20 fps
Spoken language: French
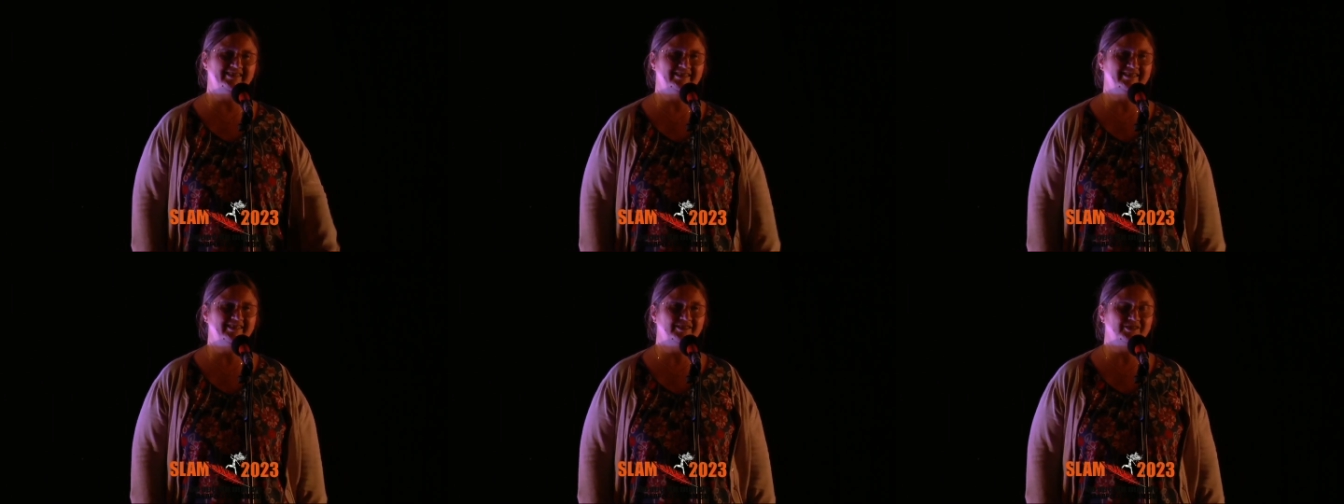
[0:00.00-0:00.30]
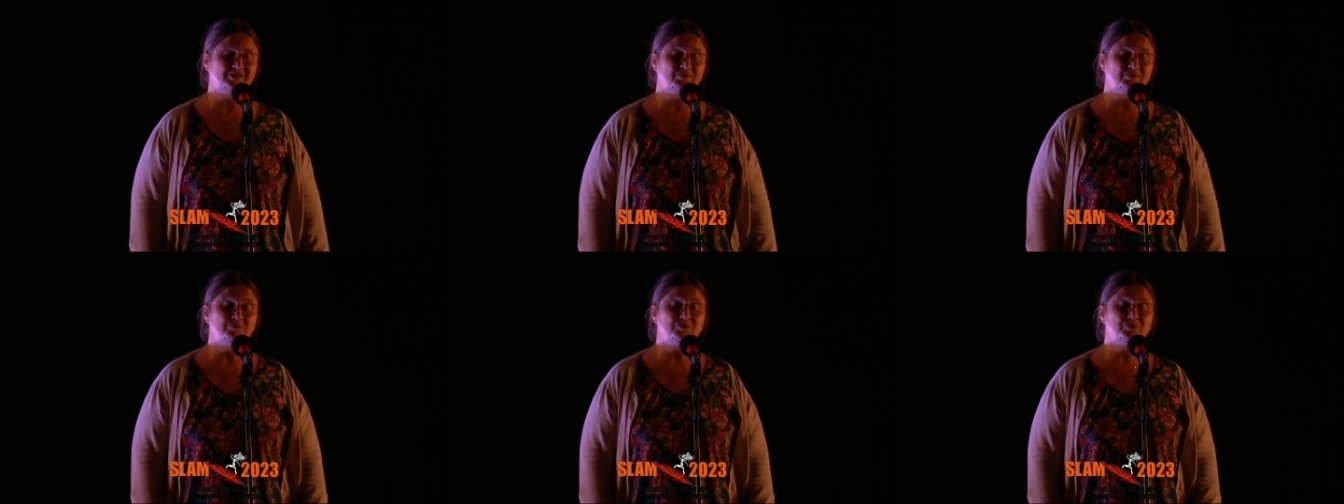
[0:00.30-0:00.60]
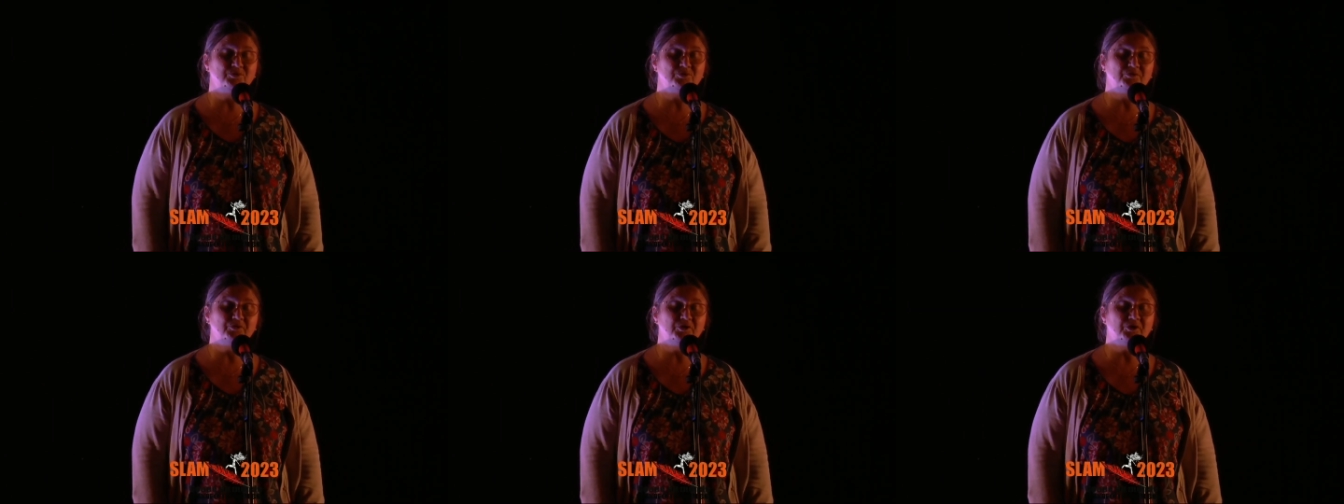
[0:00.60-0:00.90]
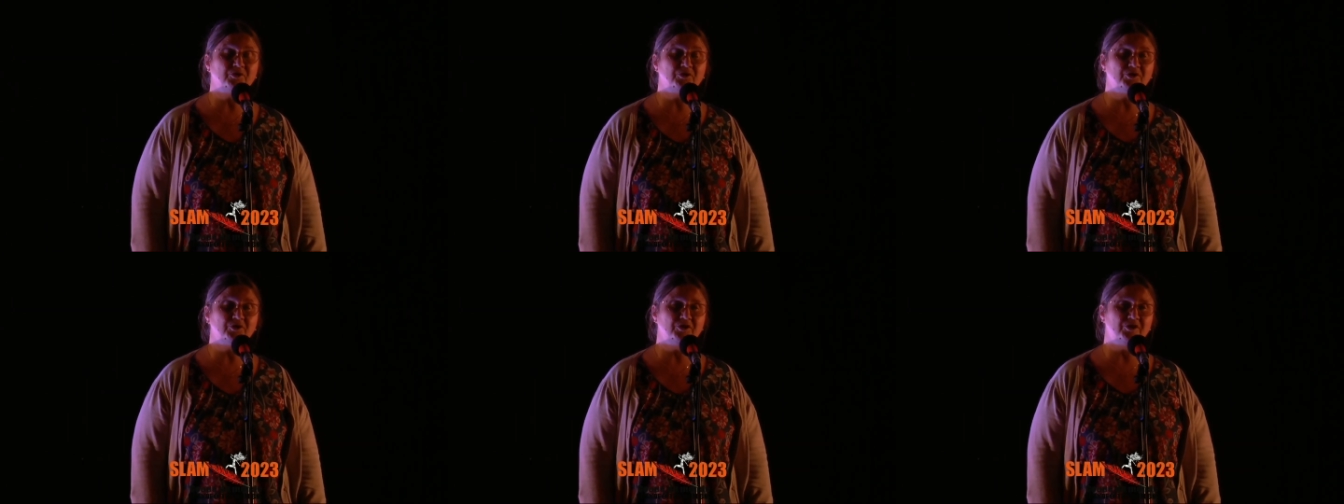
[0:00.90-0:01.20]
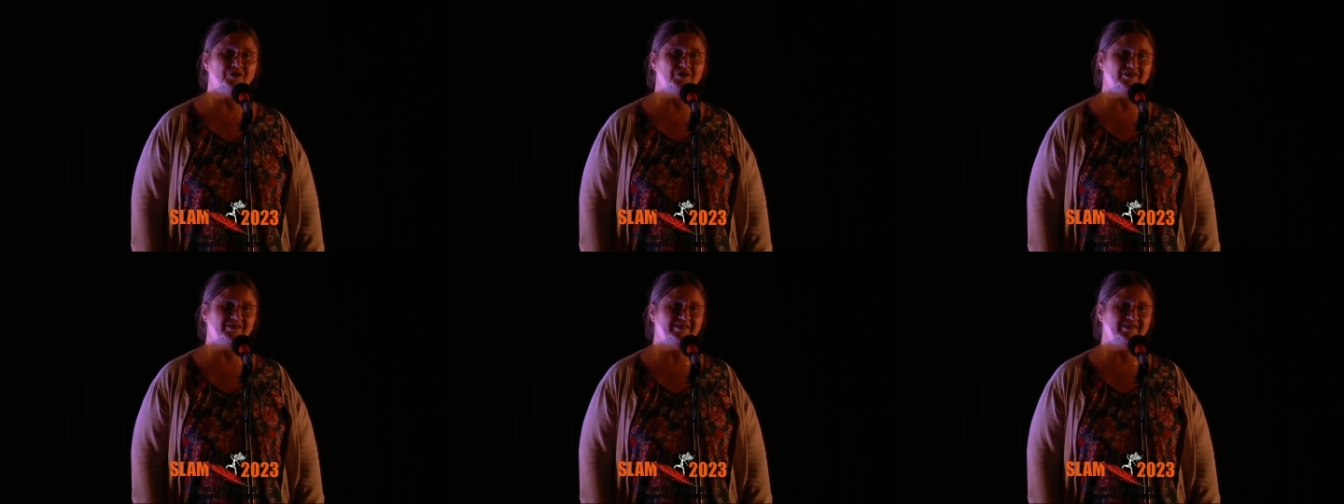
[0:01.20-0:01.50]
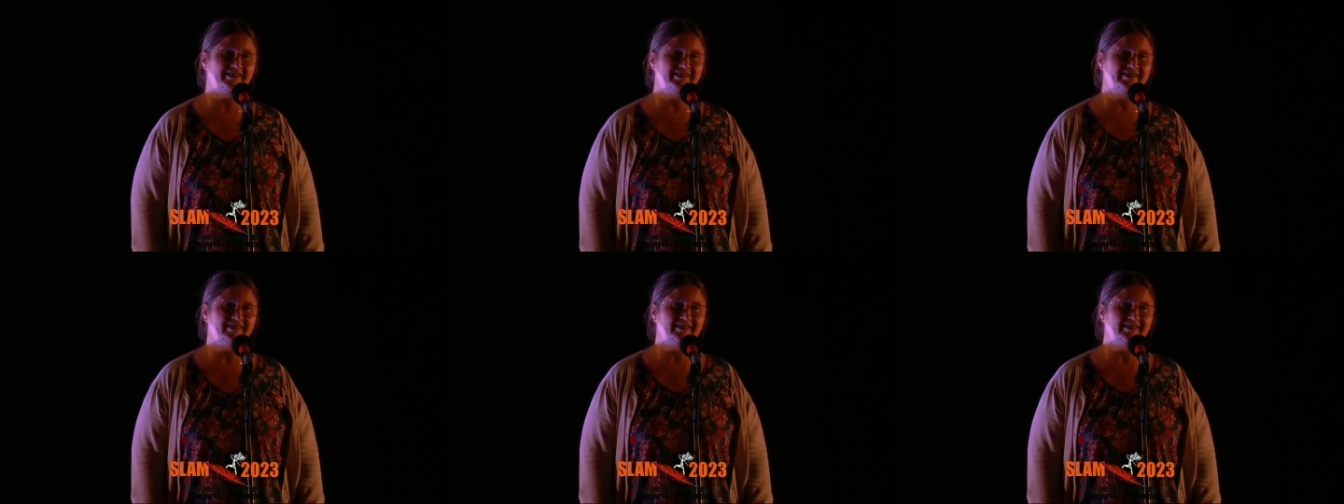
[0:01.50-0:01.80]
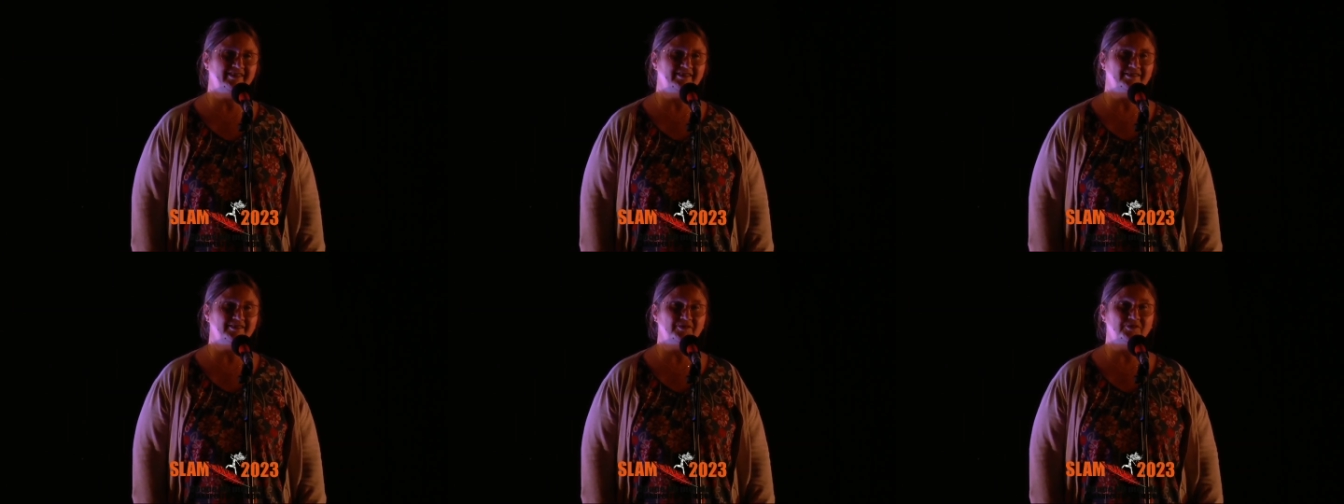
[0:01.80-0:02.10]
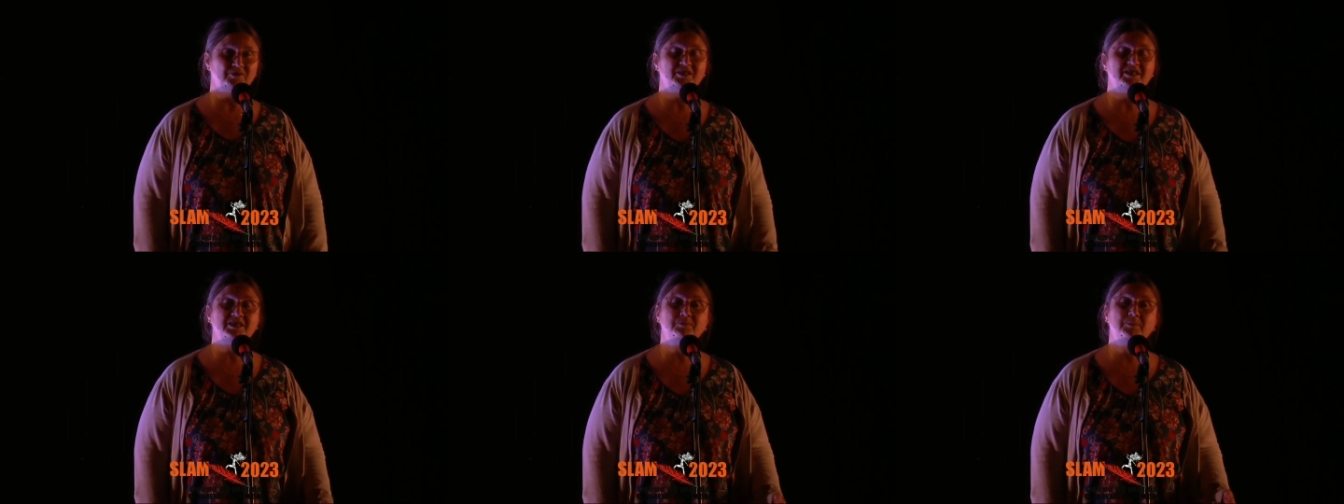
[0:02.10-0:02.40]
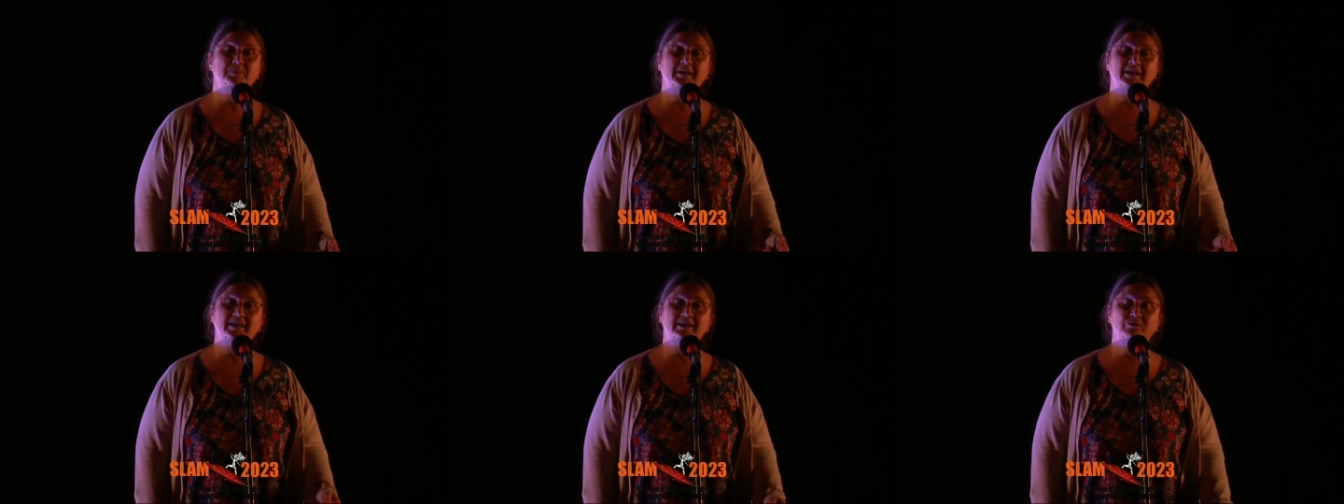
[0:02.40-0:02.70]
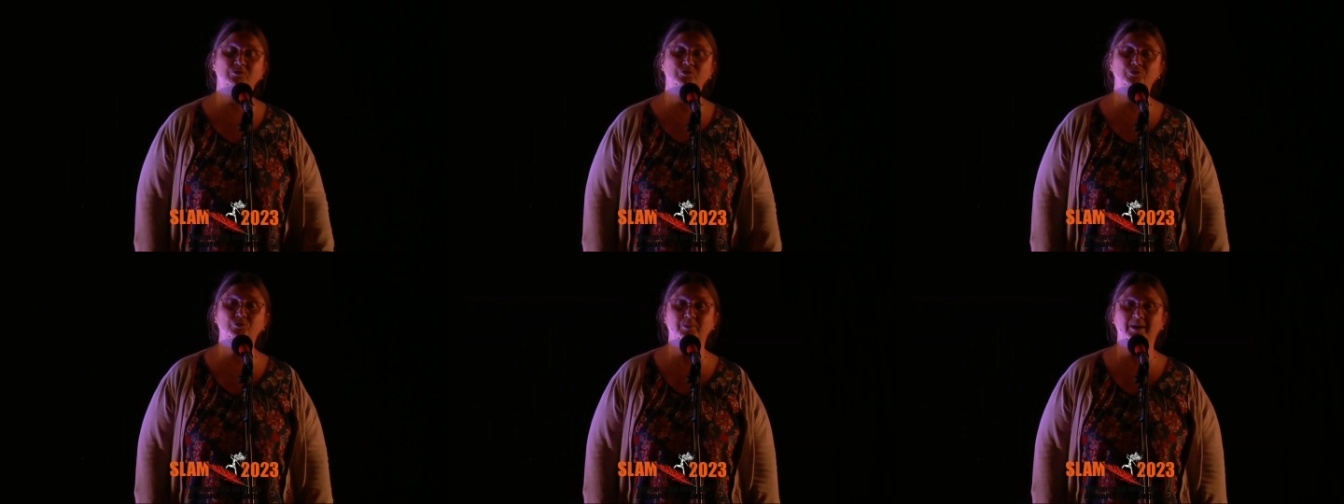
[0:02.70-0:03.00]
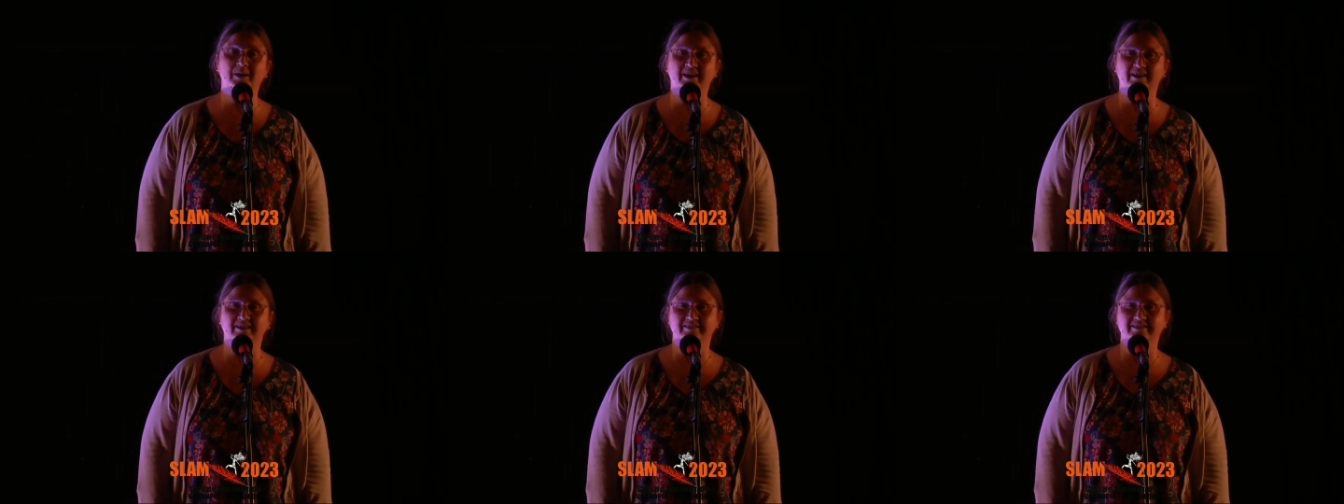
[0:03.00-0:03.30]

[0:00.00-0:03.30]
je me souviens encore que j'espérais tout bas